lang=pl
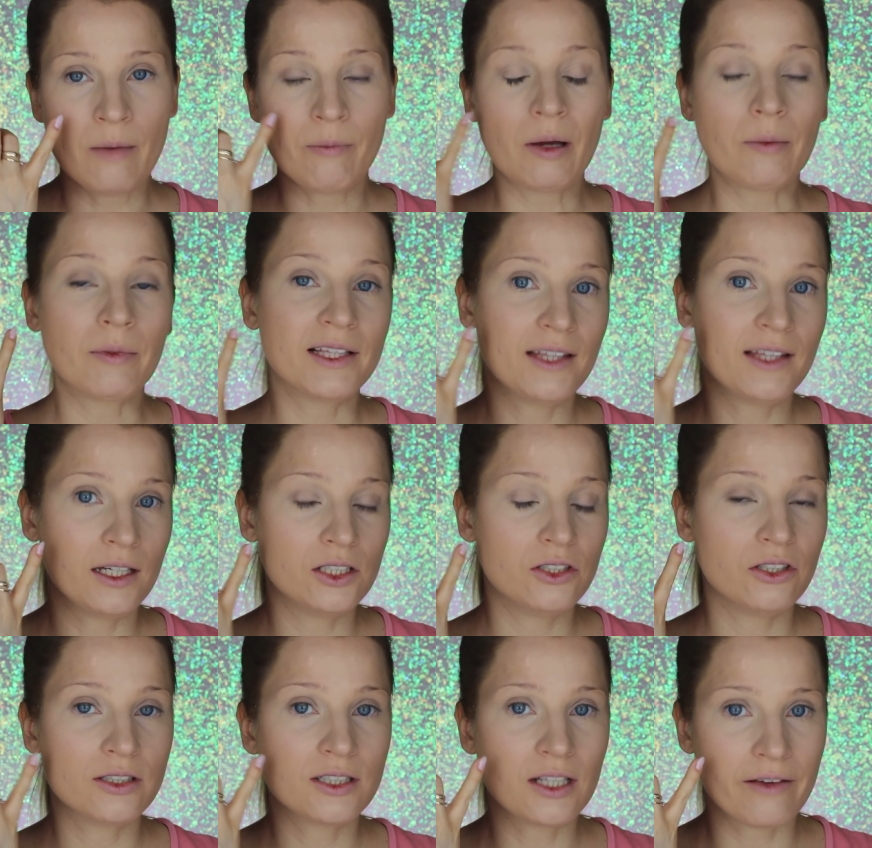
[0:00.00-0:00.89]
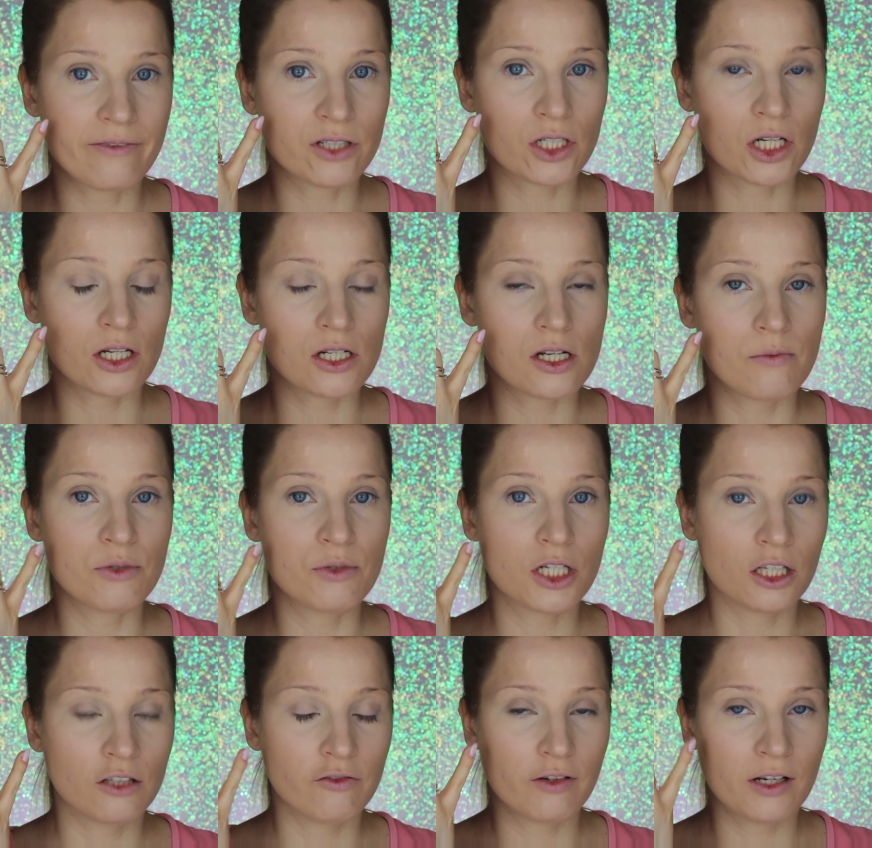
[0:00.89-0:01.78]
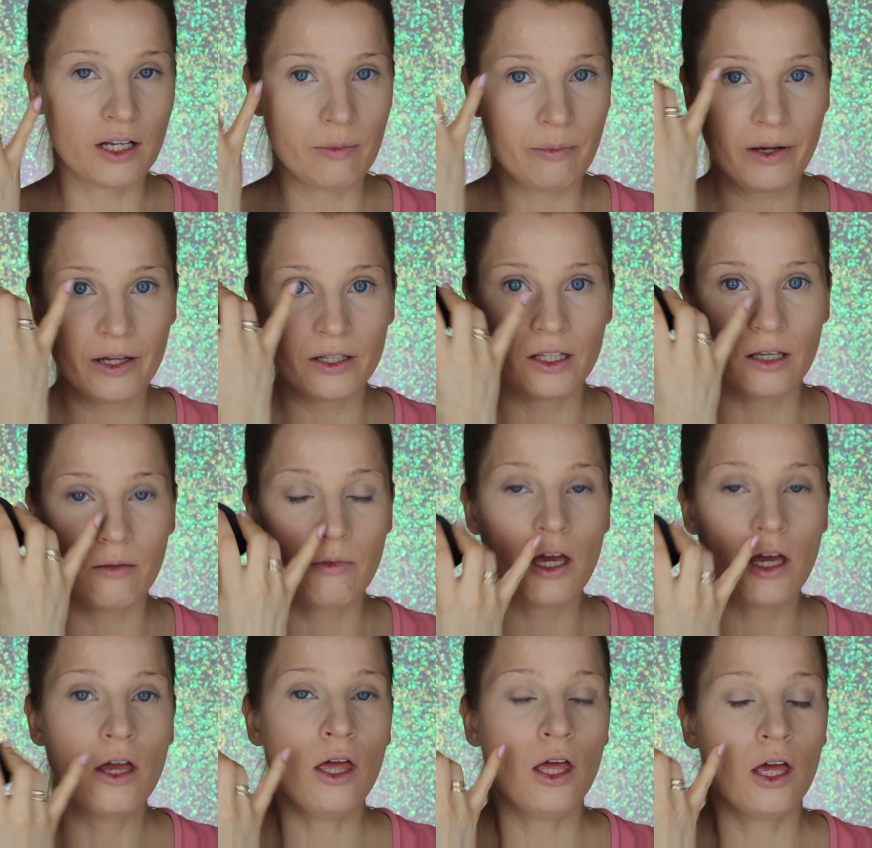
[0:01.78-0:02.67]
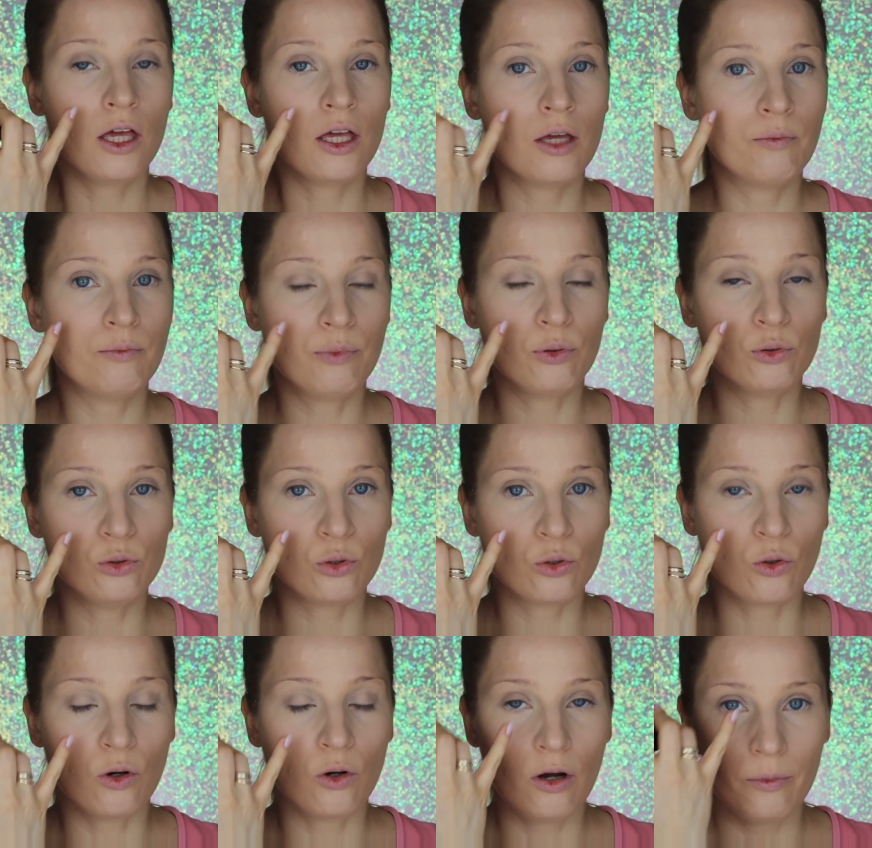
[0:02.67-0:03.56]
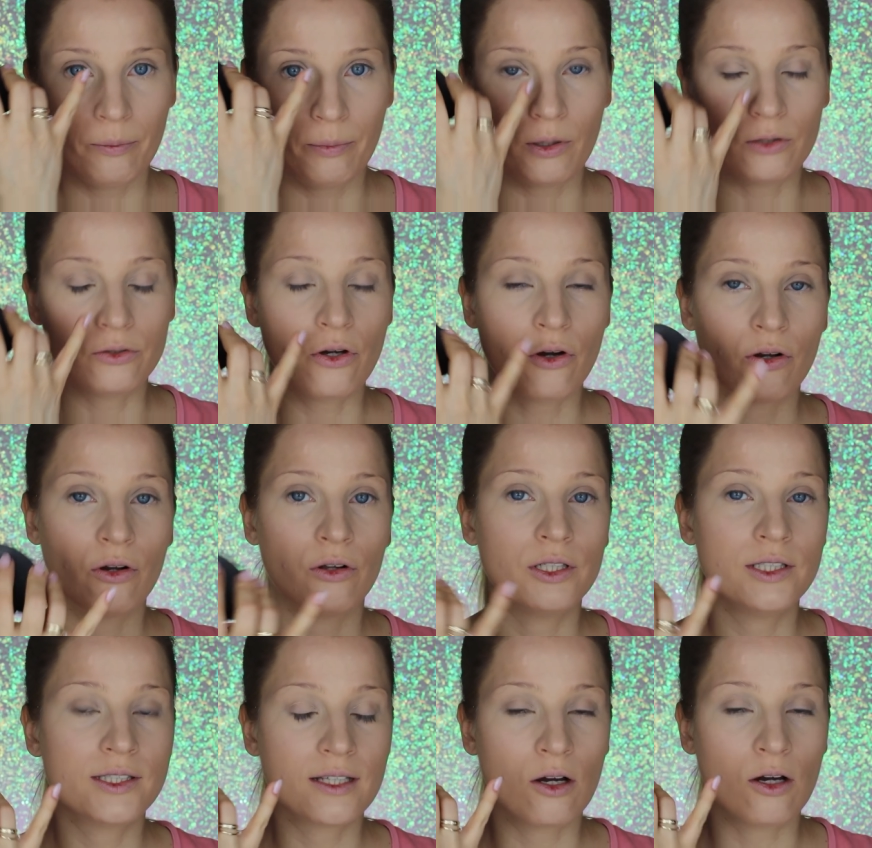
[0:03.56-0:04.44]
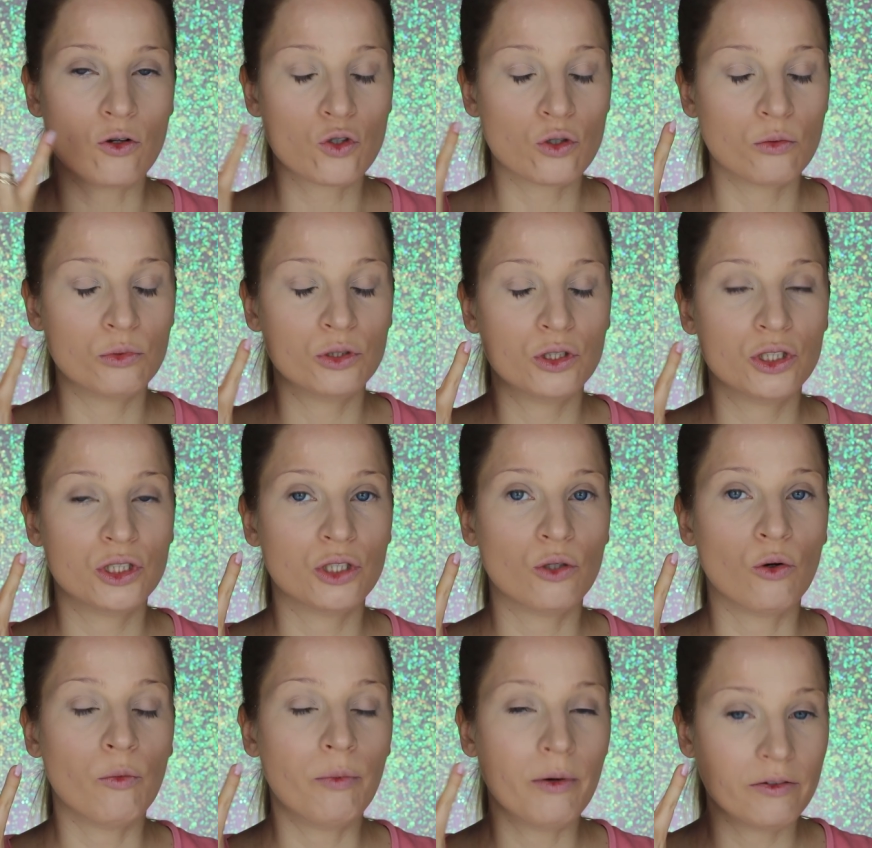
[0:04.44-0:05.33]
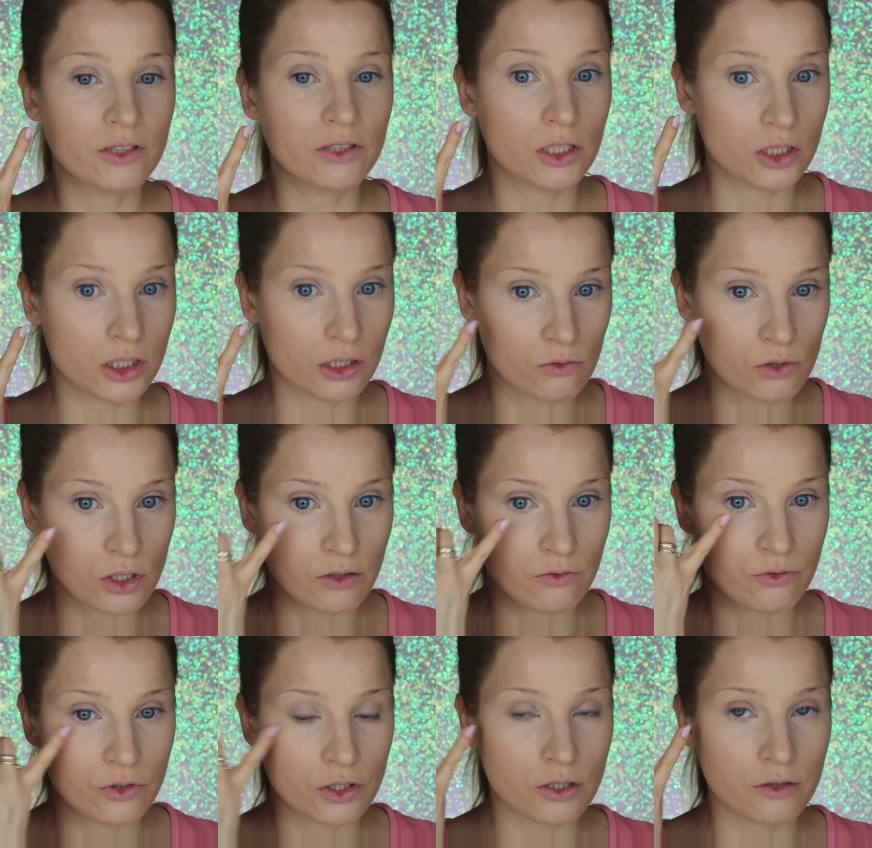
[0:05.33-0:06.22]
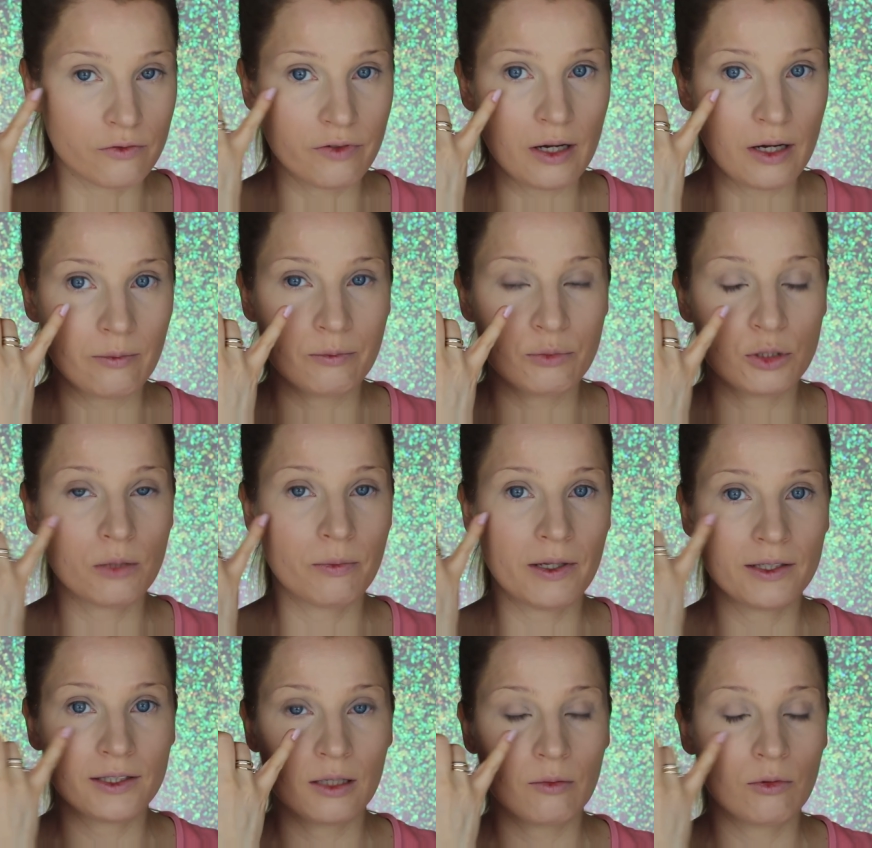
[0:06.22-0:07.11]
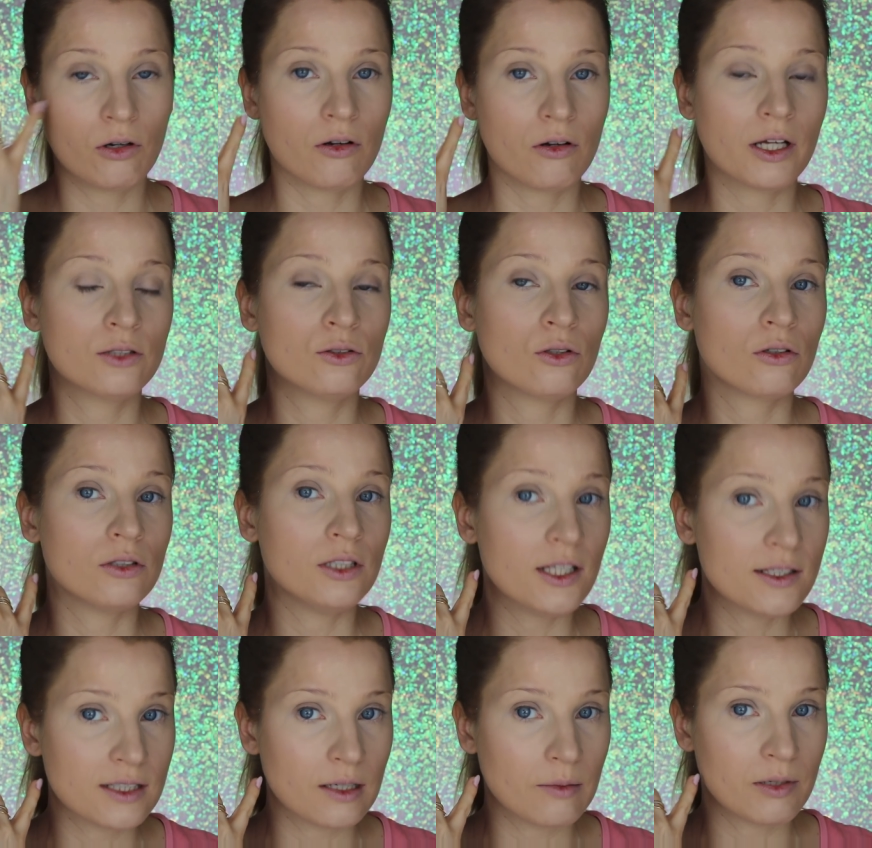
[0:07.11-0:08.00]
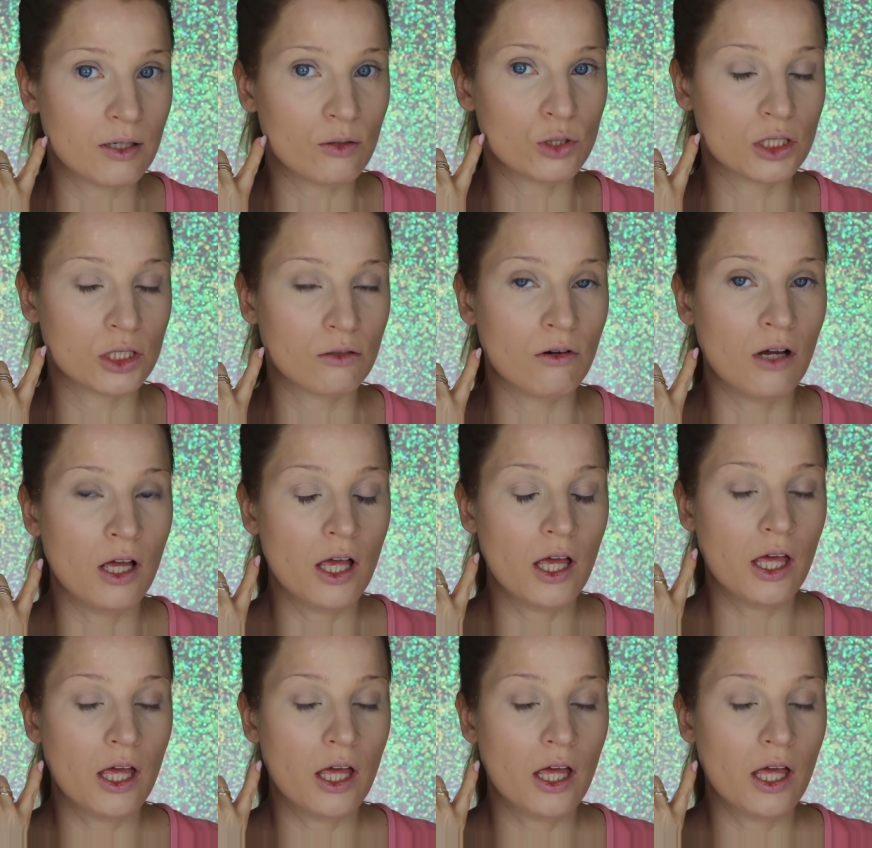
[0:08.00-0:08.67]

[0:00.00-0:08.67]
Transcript: Pamiętajcie zawsze, że przed wklepaniem y, pudru pod okolice oczu musicie upewnić się, czy Wam przypadkiem korektor nie zebrał się y,